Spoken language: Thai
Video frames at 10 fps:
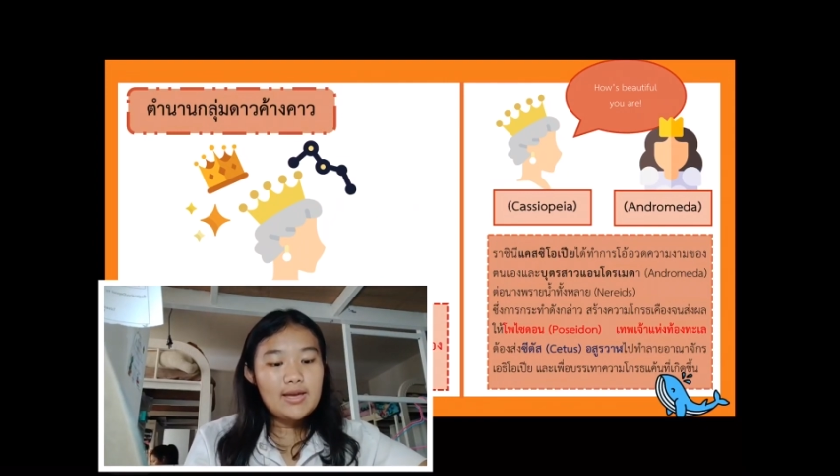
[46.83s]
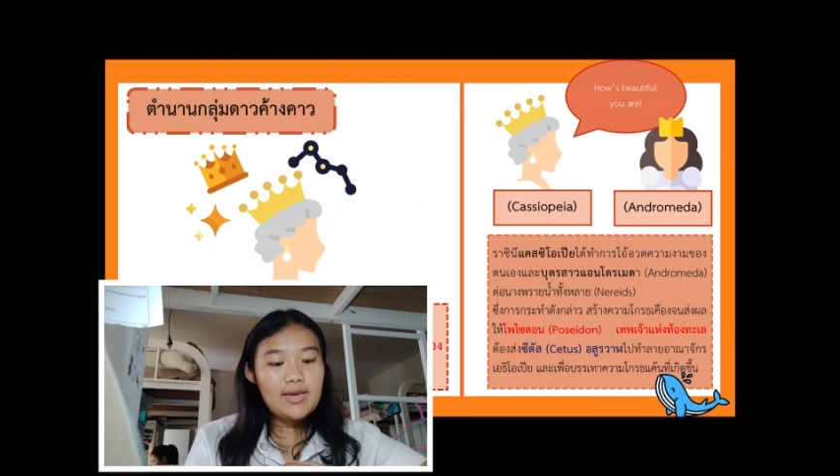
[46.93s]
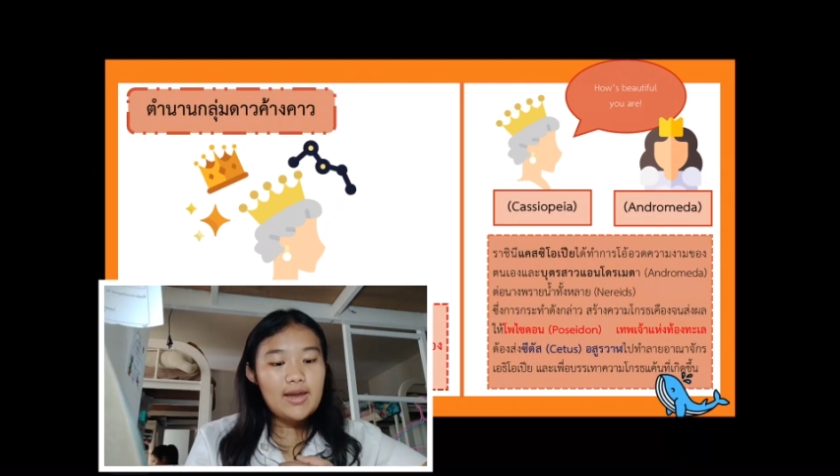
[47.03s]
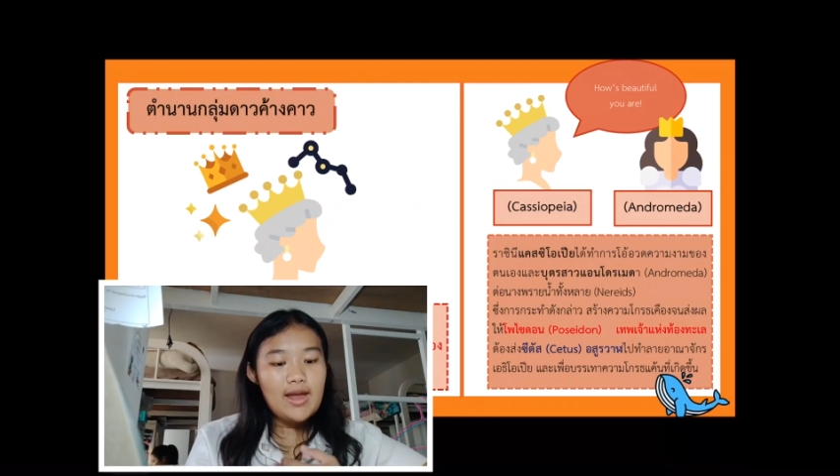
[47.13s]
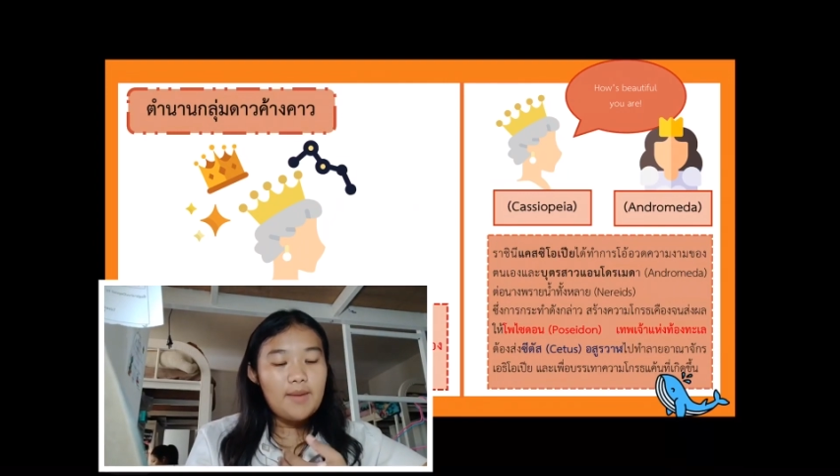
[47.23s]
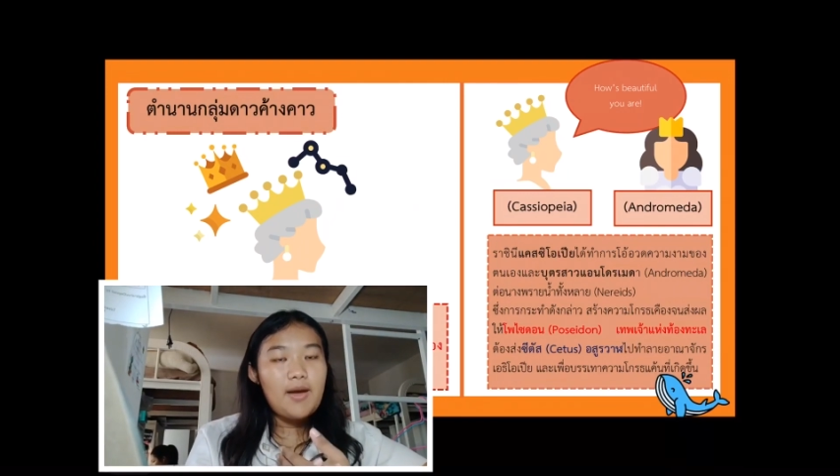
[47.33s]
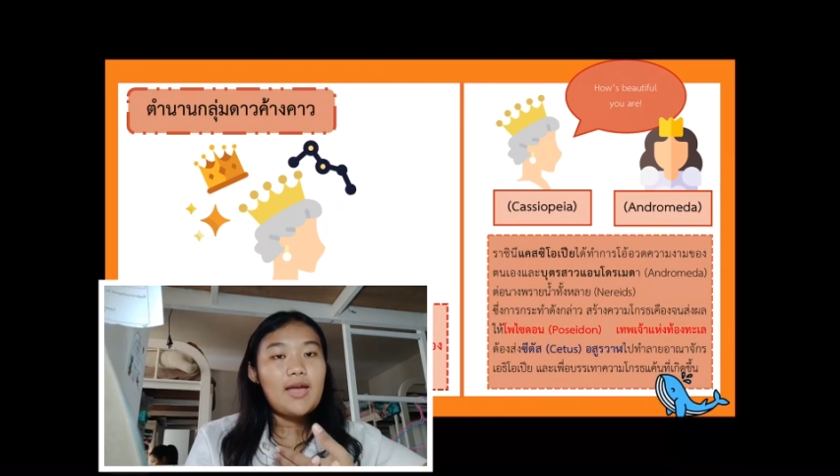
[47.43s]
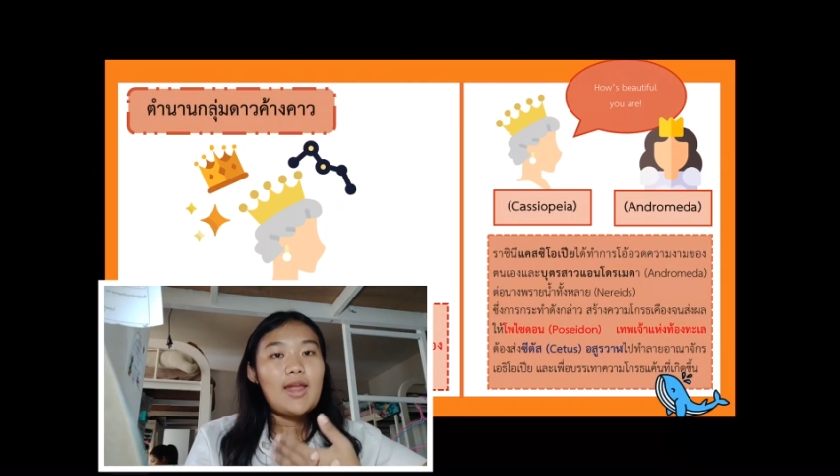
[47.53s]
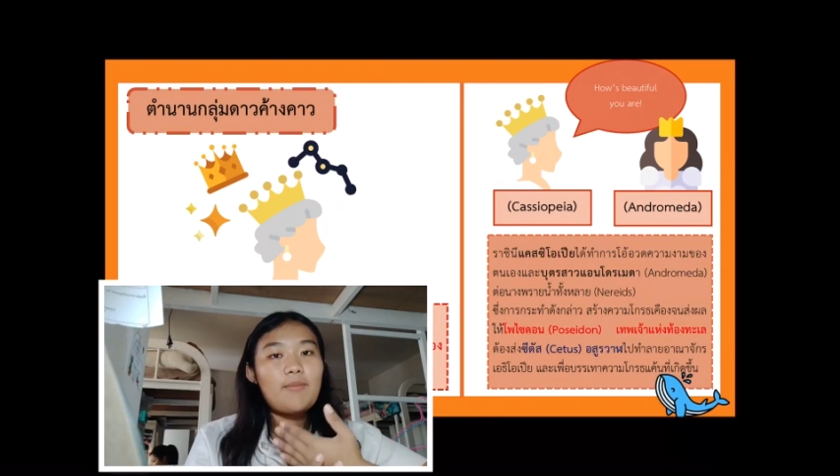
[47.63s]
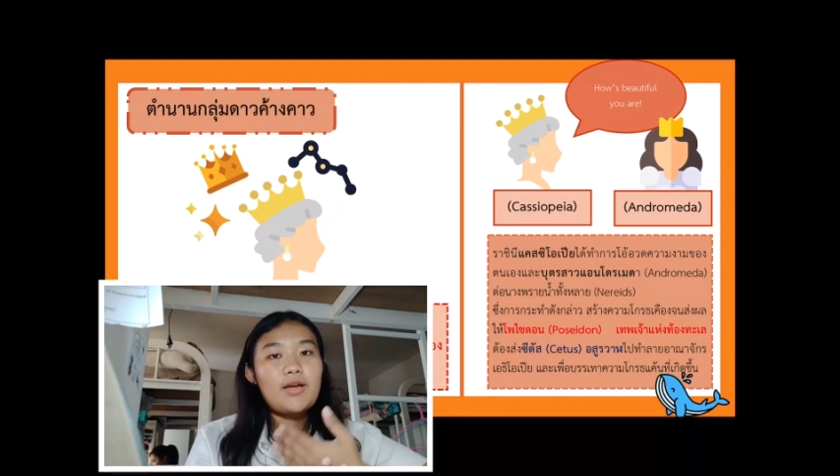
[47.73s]
แก่นางภา
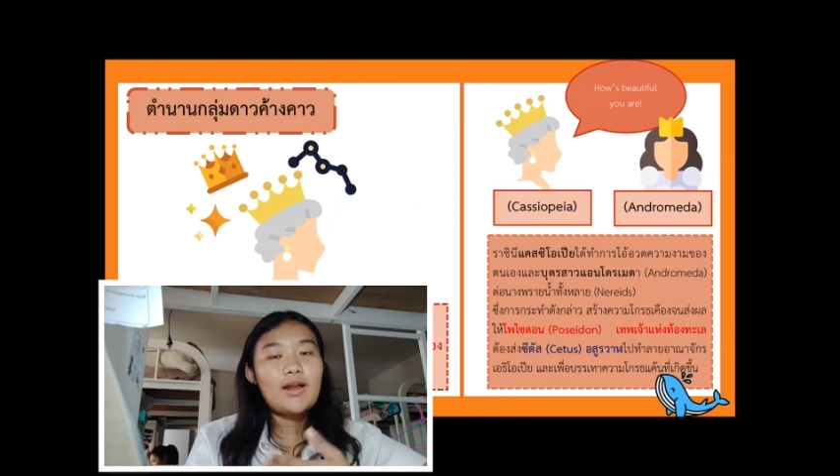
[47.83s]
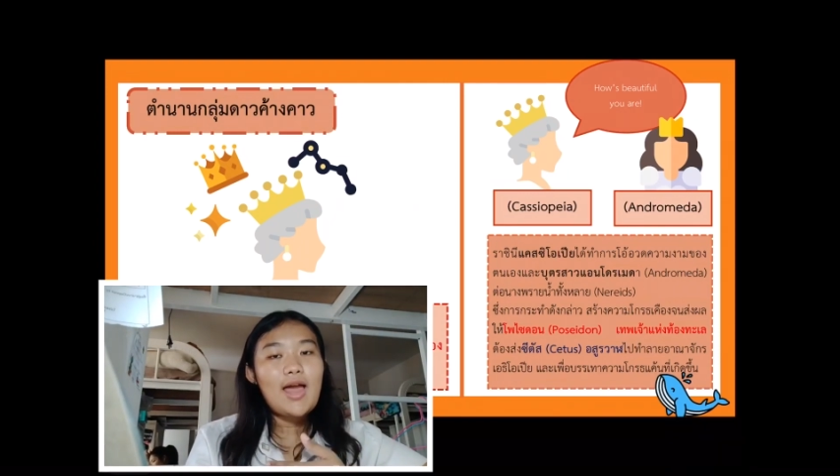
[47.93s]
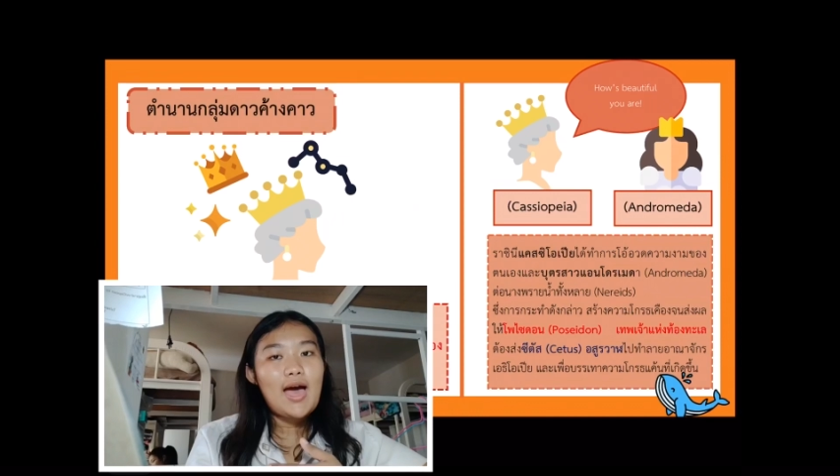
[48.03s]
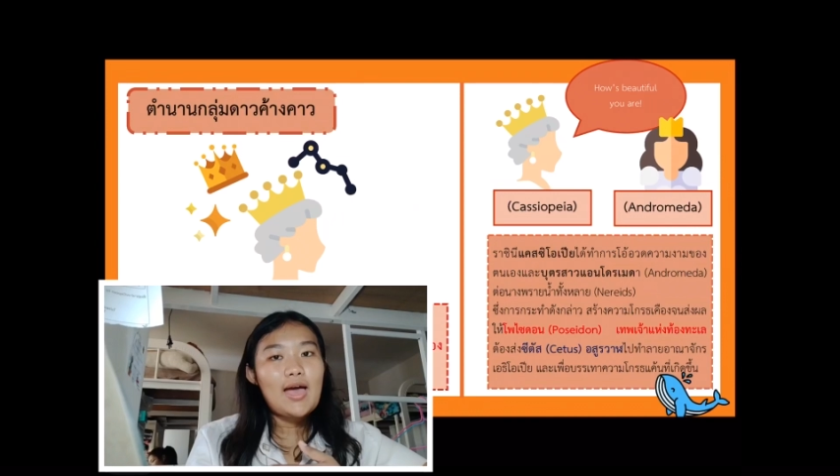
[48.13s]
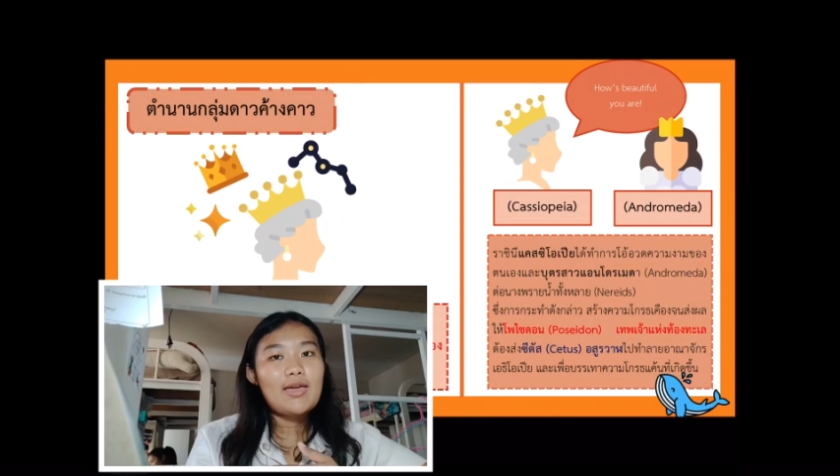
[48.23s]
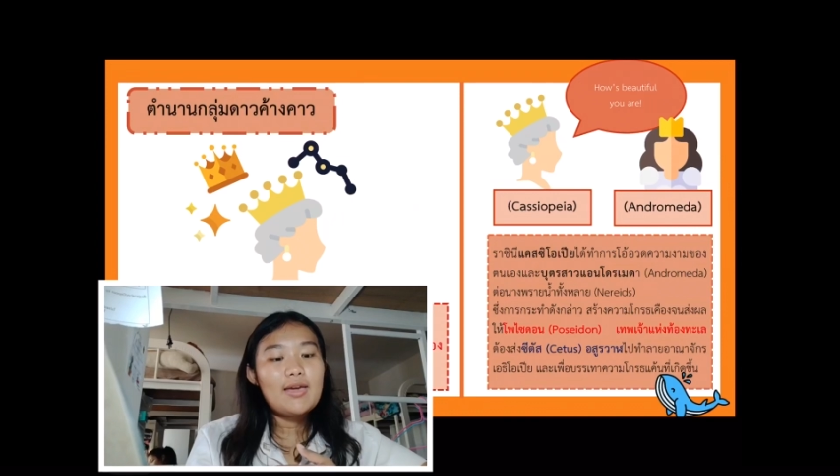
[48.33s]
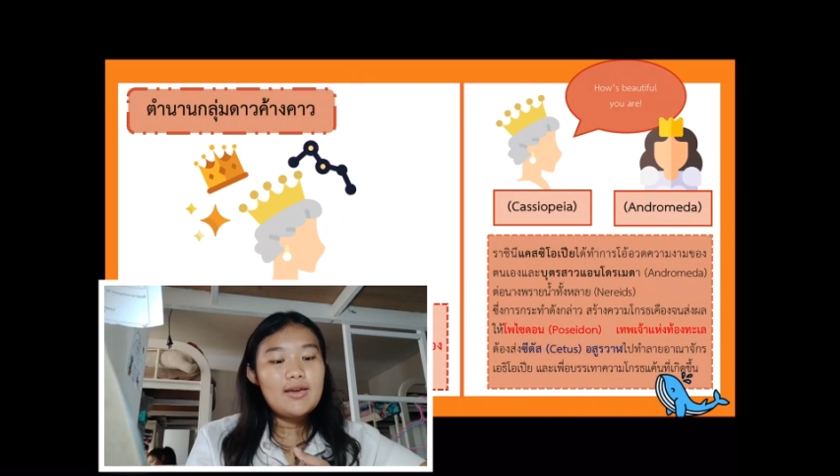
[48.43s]
ยน้ำทั้งหลาย